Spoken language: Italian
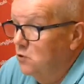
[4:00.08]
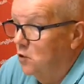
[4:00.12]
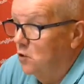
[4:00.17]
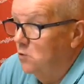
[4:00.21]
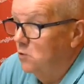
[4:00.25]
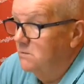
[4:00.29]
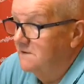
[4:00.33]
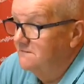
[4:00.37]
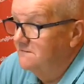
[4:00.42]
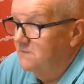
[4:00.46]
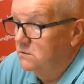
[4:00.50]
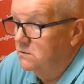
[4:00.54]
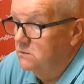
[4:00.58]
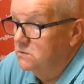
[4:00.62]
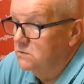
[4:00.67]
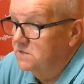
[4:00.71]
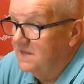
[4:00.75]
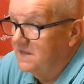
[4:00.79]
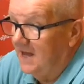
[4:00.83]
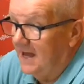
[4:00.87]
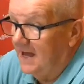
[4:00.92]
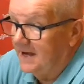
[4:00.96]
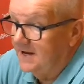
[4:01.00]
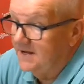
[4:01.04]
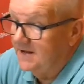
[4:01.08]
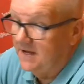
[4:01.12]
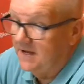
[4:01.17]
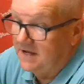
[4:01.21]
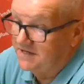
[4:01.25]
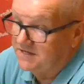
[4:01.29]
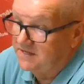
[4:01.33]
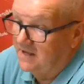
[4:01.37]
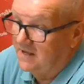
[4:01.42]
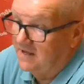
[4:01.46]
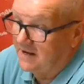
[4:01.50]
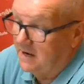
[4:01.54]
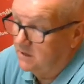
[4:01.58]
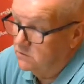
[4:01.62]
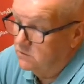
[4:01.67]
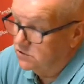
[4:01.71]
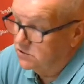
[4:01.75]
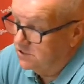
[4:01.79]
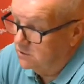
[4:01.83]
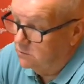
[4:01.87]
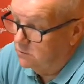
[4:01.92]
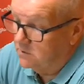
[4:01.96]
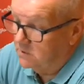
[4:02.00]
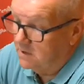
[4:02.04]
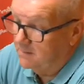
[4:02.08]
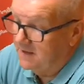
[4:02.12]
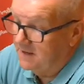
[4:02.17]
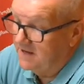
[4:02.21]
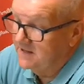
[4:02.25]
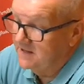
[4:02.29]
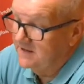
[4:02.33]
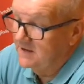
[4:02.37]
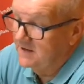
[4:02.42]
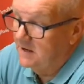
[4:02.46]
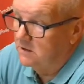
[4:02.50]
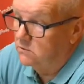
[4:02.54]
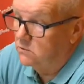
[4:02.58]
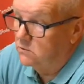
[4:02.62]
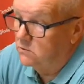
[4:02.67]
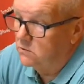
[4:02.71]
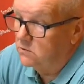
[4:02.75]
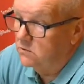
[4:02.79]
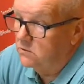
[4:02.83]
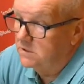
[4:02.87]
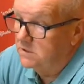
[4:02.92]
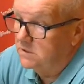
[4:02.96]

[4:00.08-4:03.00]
come volontari e ci daranno sicuramente loro,